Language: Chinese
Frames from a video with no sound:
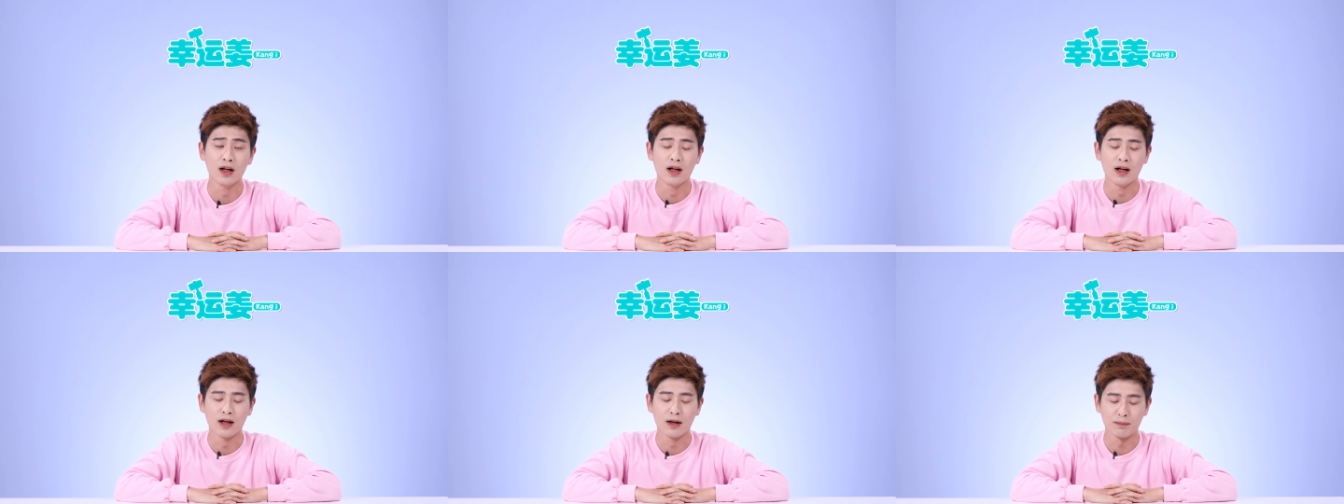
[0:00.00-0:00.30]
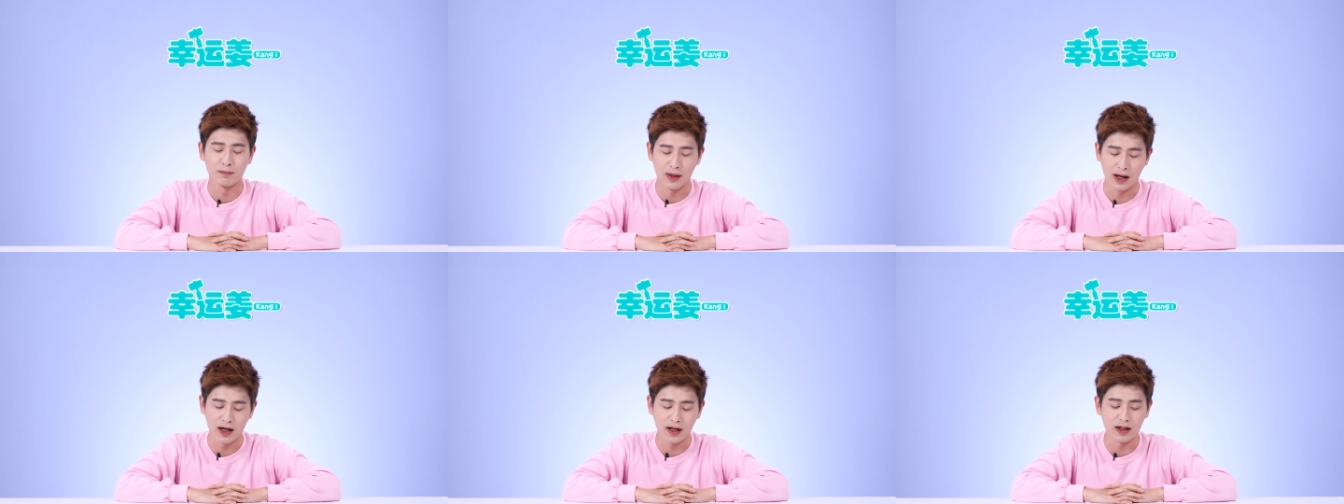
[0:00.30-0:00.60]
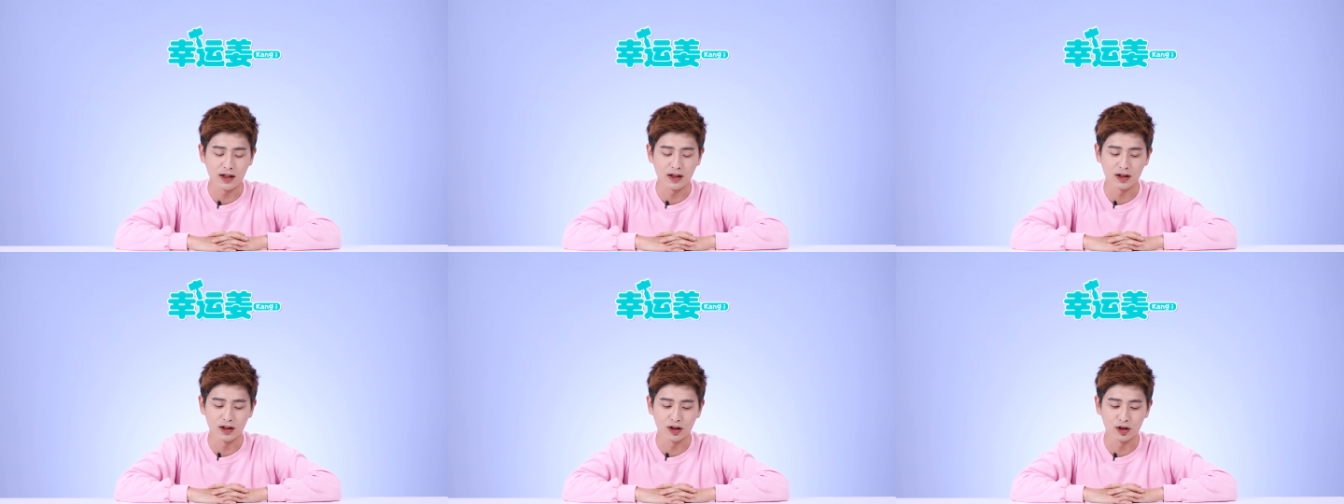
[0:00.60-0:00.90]
用哪
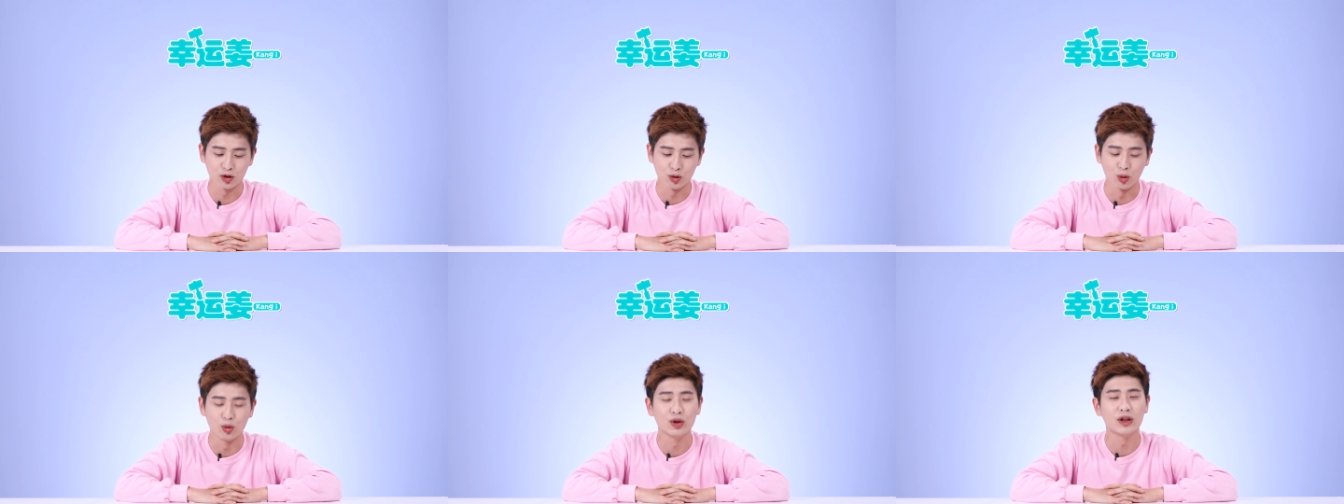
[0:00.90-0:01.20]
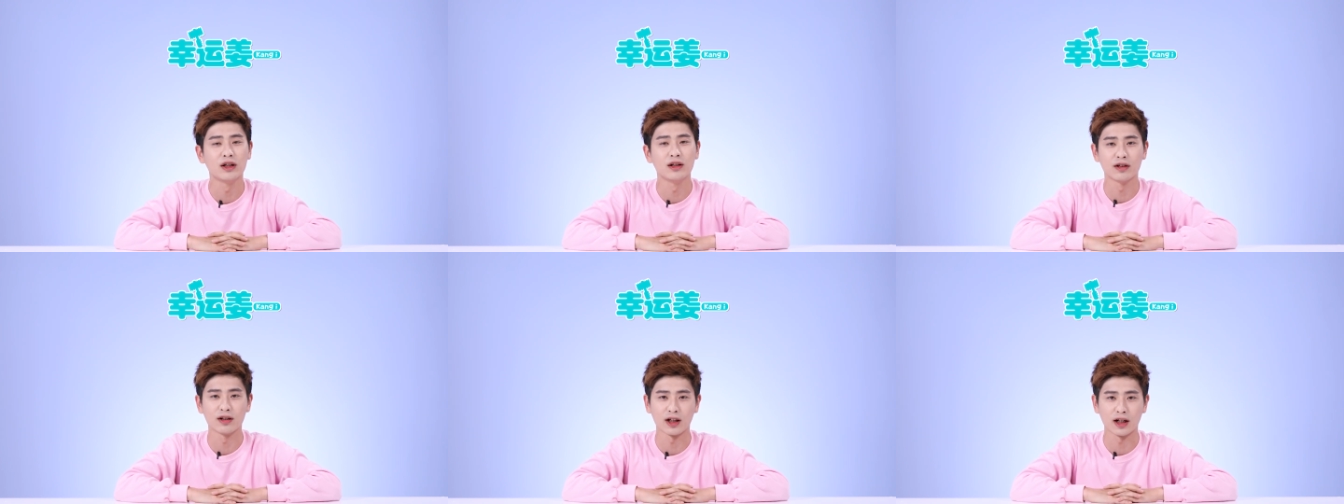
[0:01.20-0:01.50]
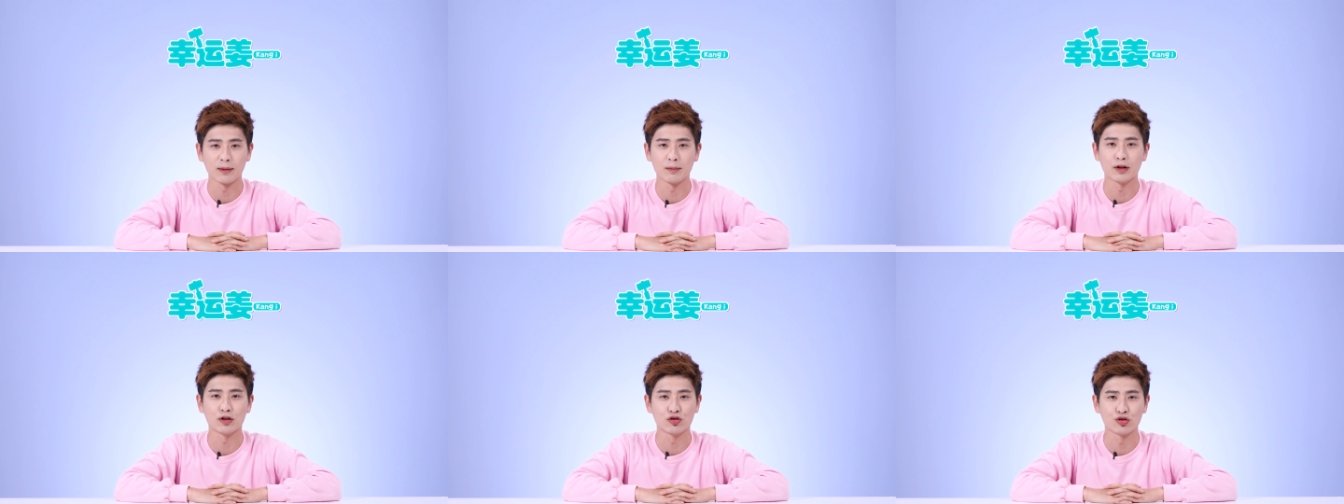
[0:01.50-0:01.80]
个陀螺不重要，
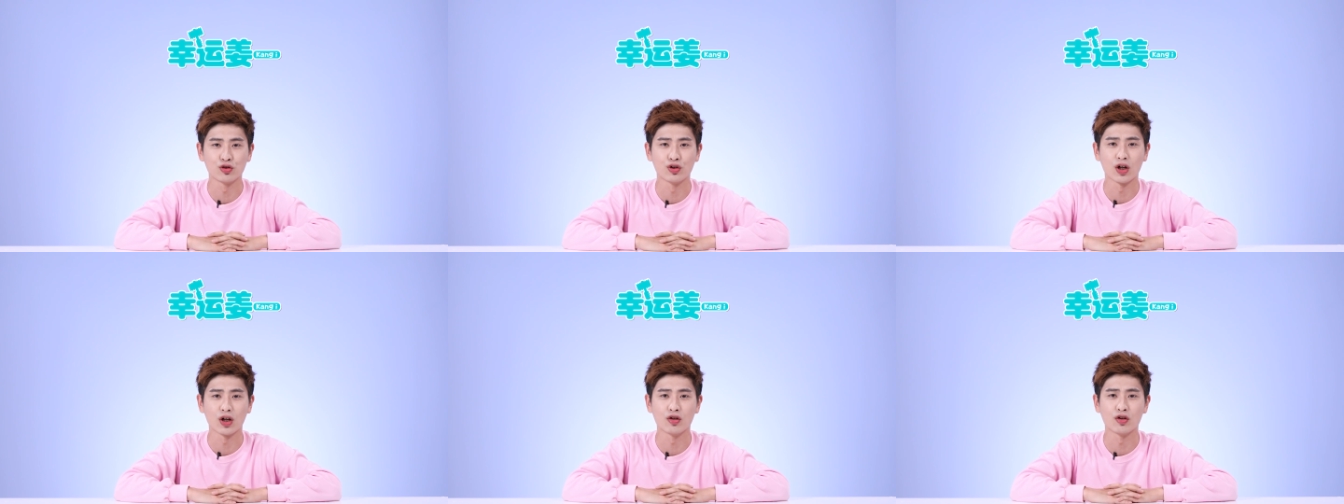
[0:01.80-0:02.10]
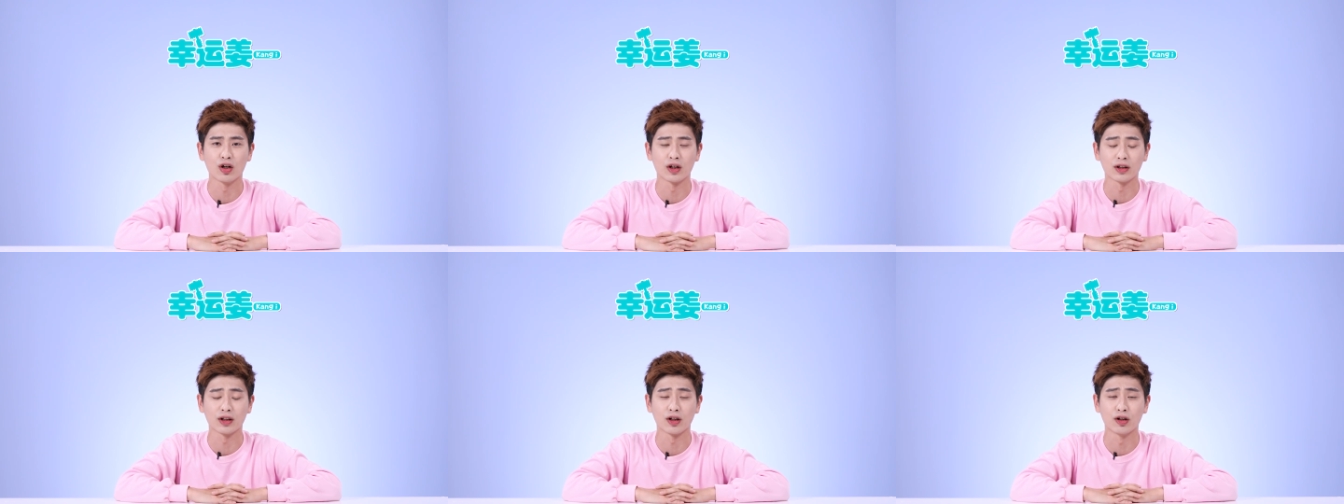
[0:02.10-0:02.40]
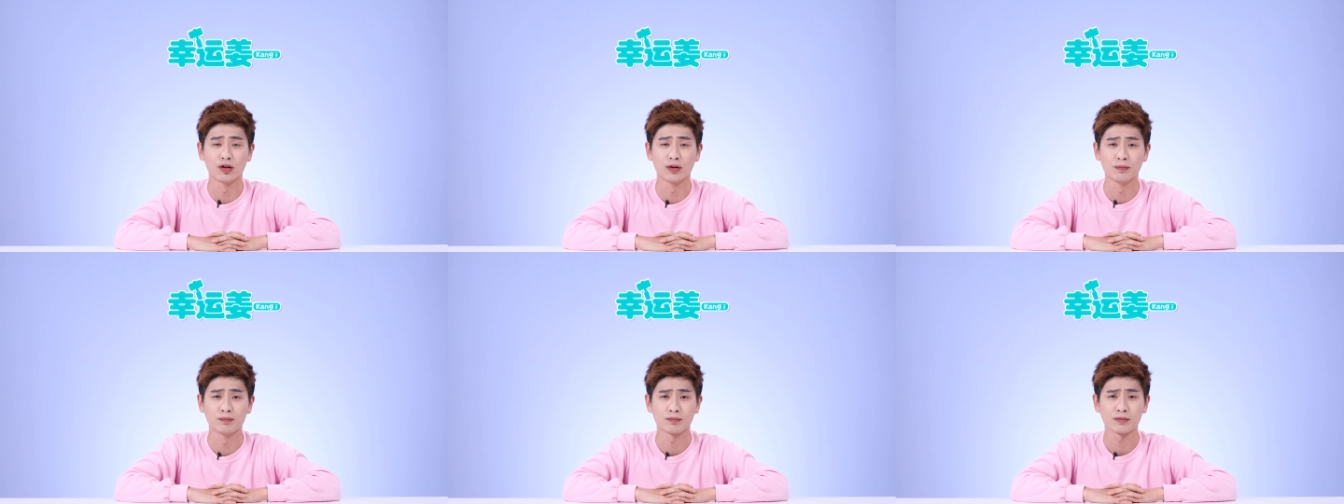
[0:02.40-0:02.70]
转的人的实力更
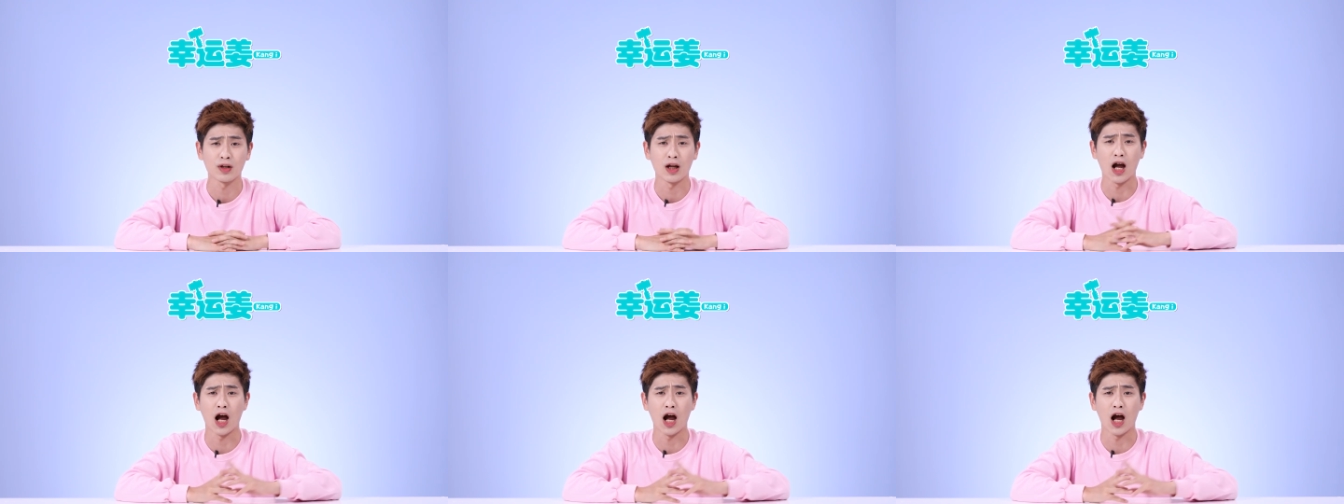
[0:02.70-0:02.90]
重要。